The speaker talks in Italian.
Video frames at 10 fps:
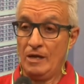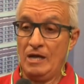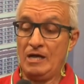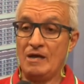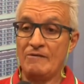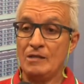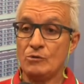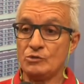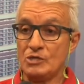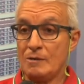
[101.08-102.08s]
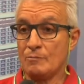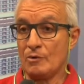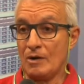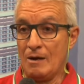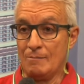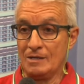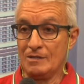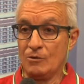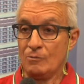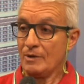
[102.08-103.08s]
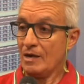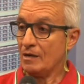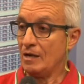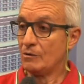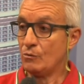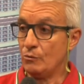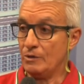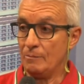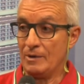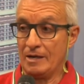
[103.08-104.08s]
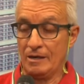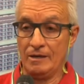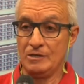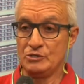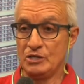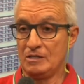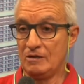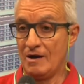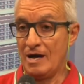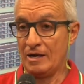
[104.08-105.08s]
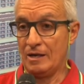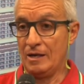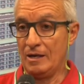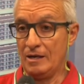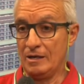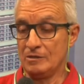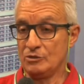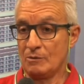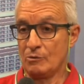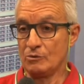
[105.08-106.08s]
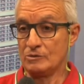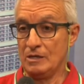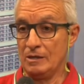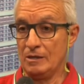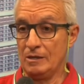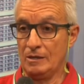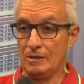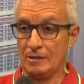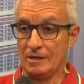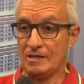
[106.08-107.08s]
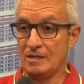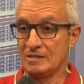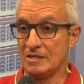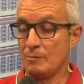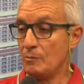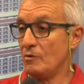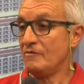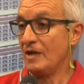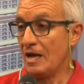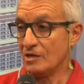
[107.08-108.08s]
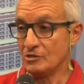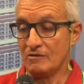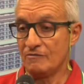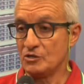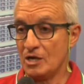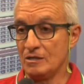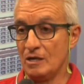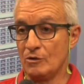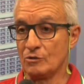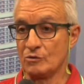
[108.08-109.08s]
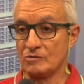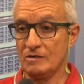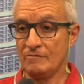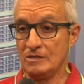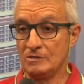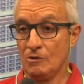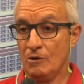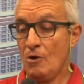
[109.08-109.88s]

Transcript: ed avendo già in programma di comprarne alcuni per incentivare e diciamo così, eh, rendere sempre più efficace e efficiente il nostro servizio,